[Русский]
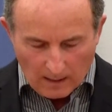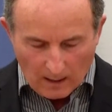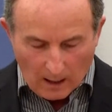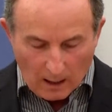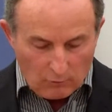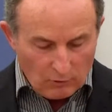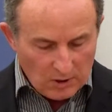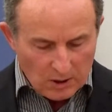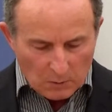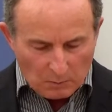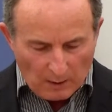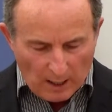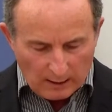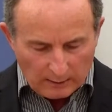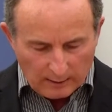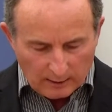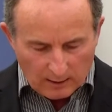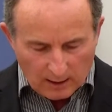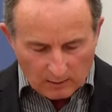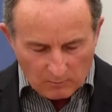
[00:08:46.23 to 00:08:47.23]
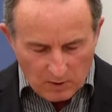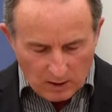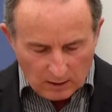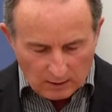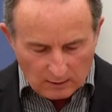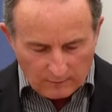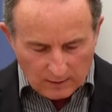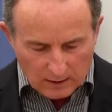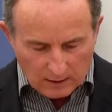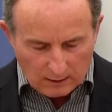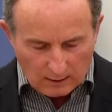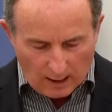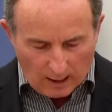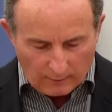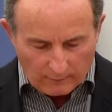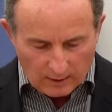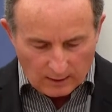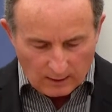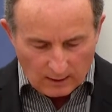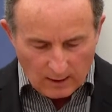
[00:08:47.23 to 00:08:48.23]
А он спал на корме на
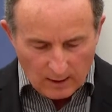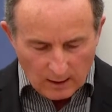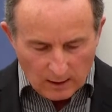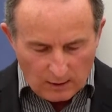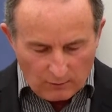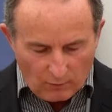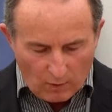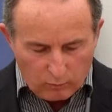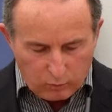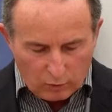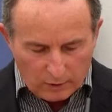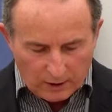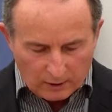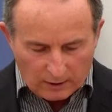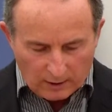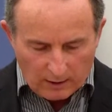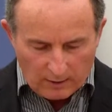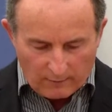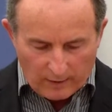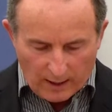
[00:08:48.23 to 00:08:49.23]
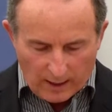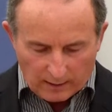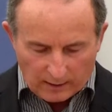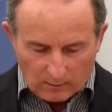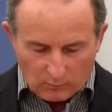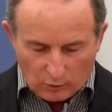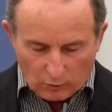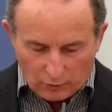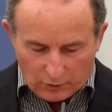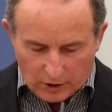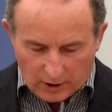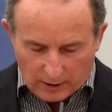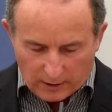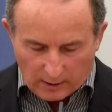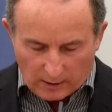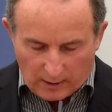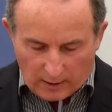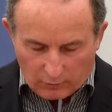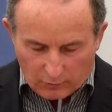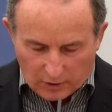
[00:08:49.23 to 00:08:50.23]
возглавии. Его будят и говорят ему,
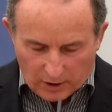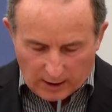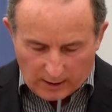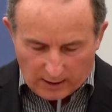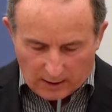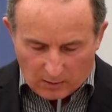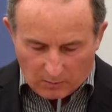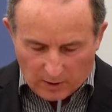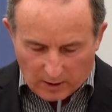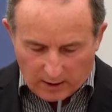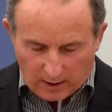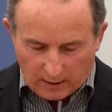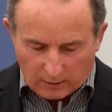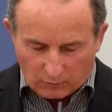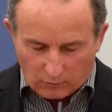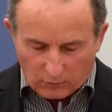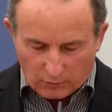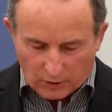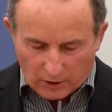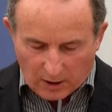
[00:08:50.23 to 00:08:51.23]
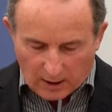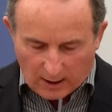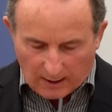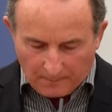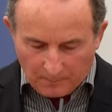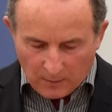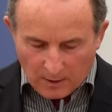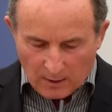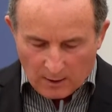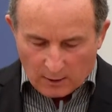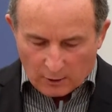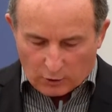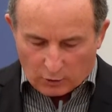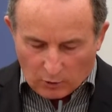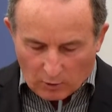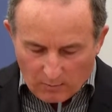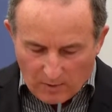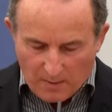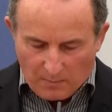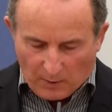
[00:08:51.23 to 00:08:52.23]
учитель, неужели тебе нет нужды,
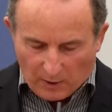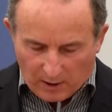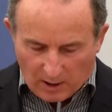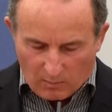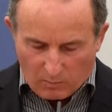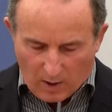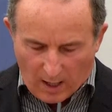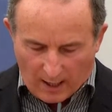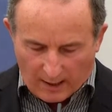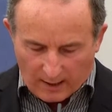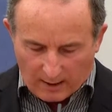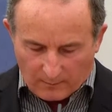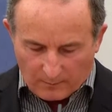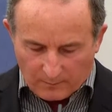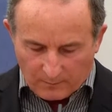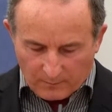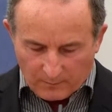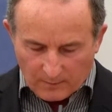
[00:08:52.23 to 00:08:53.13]
что мы погибаем?